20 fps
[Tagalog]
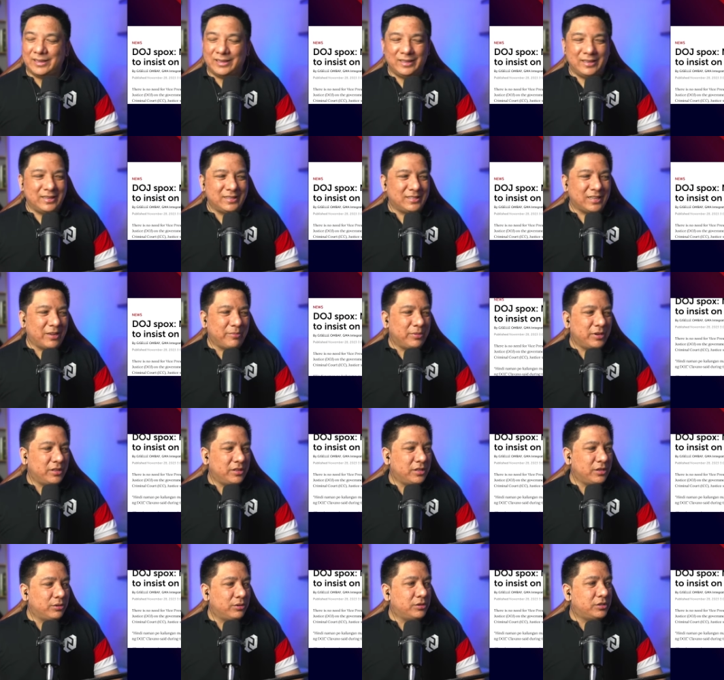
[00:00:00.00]
yun ang sabi ng
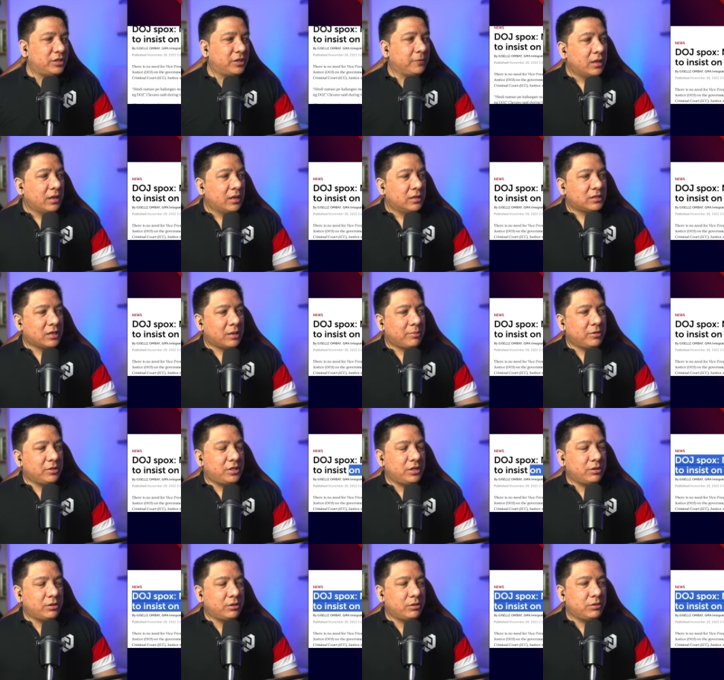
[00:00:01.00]
DOJ. Sabi,
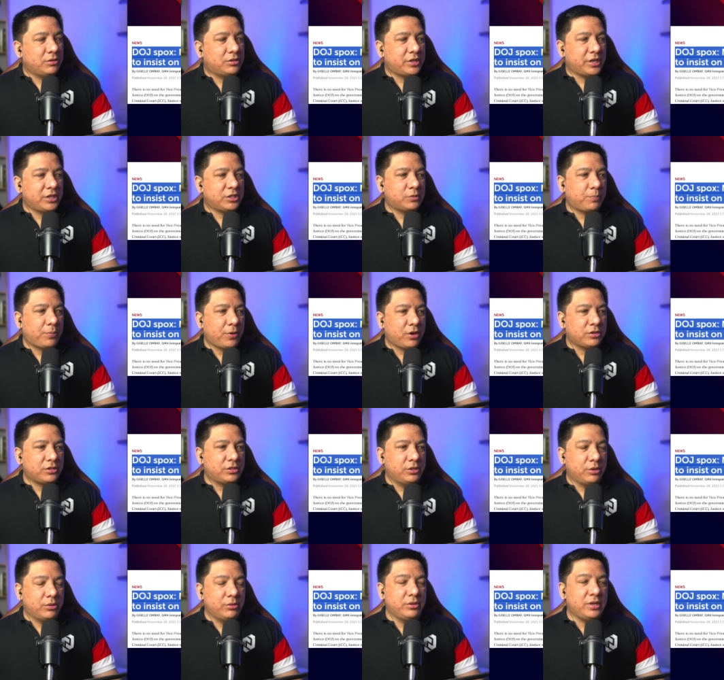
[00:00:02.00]
DOJ spokes
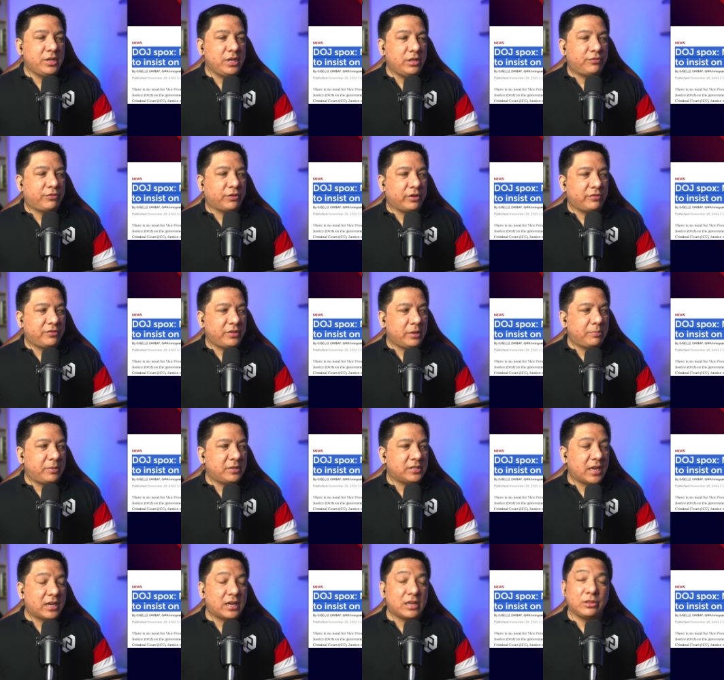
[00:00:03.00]
no need for VP
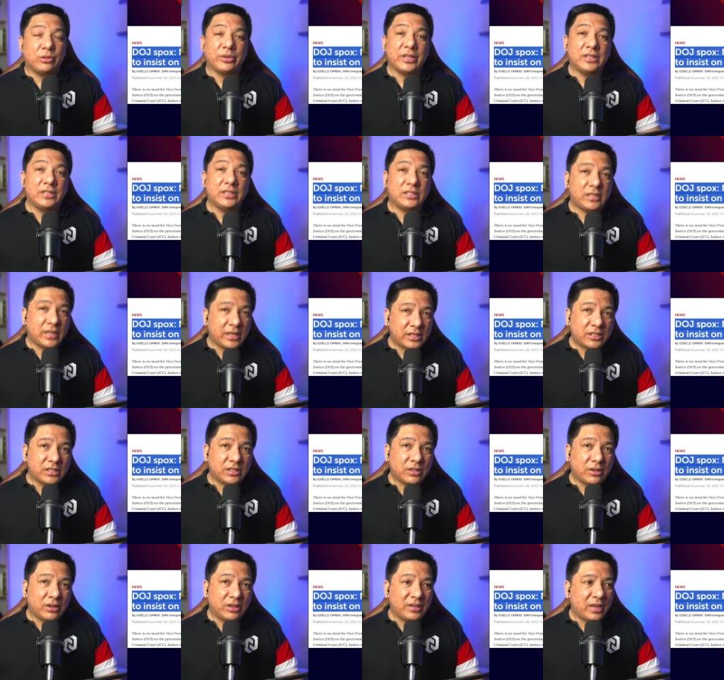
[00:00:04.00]
Sara to
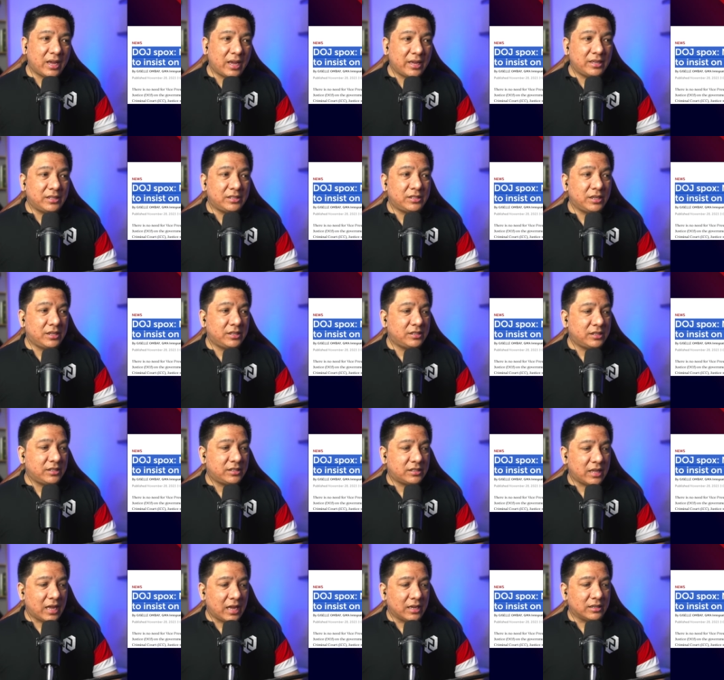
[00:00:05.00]
insist on ICC
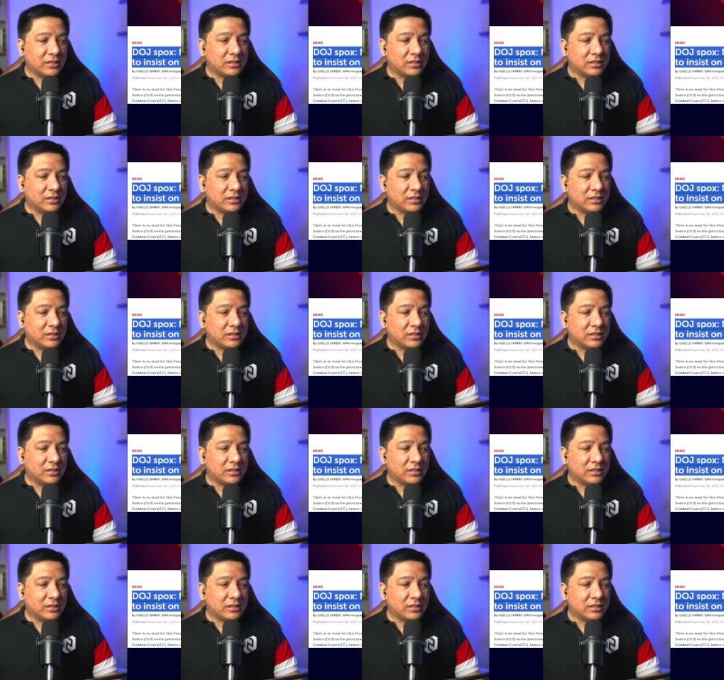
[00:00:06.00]
stance.